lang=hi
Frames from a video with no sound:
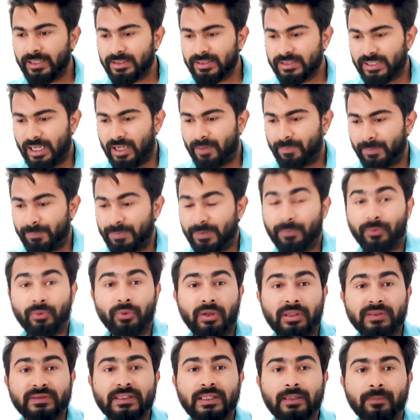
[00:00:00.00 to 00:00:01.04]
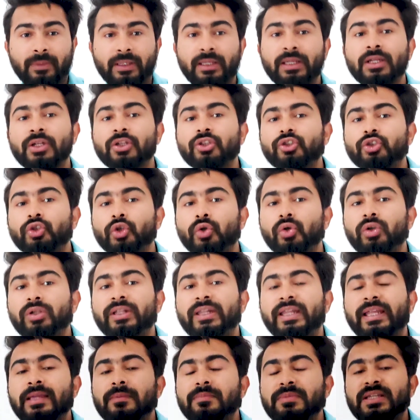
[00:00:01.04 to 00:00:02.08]
एंड यहाँ पे पीपल आस्किंग मी शुड
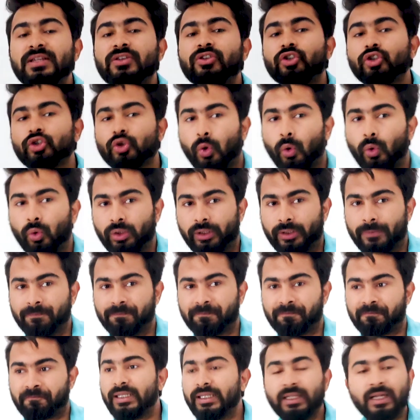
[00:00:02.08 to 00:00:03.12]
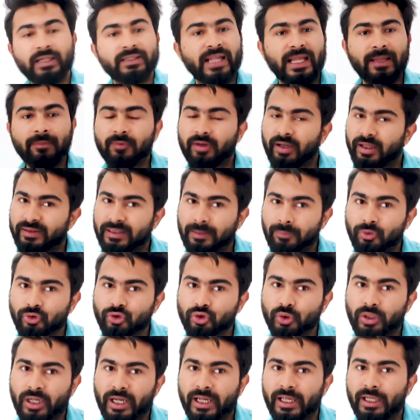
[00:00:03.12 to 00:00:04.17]
दे बी सोल्ड इनका टाइम खत्म हो
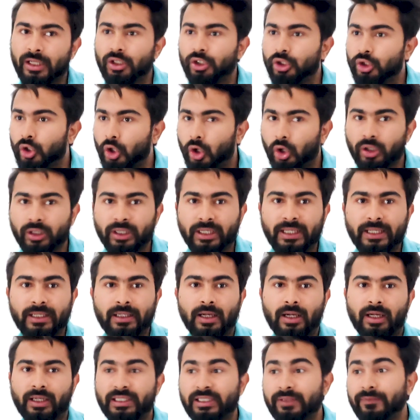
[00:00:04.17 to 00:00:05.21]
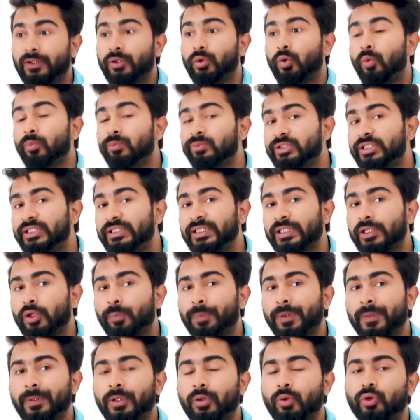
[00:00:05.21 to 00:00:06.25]
चुका है लॉन्गले का इवन उमती के
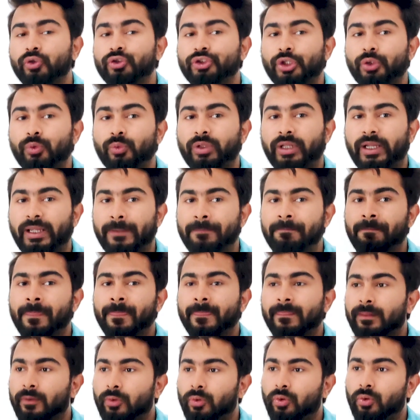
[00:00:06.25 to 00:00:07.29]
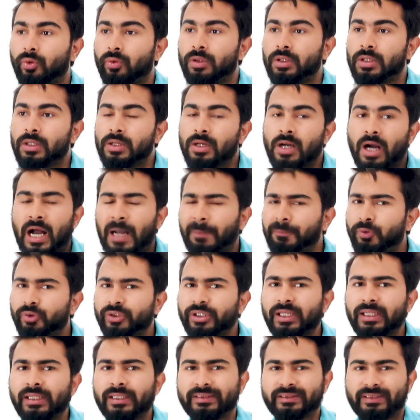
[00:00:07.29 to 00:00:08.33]
ऊपर भी क्वेश्चन उठे तो आपको
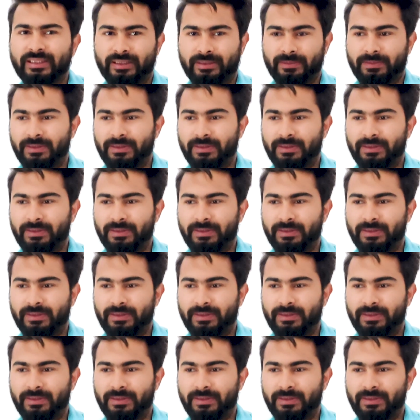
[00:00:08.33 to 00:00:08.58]
क्या लगता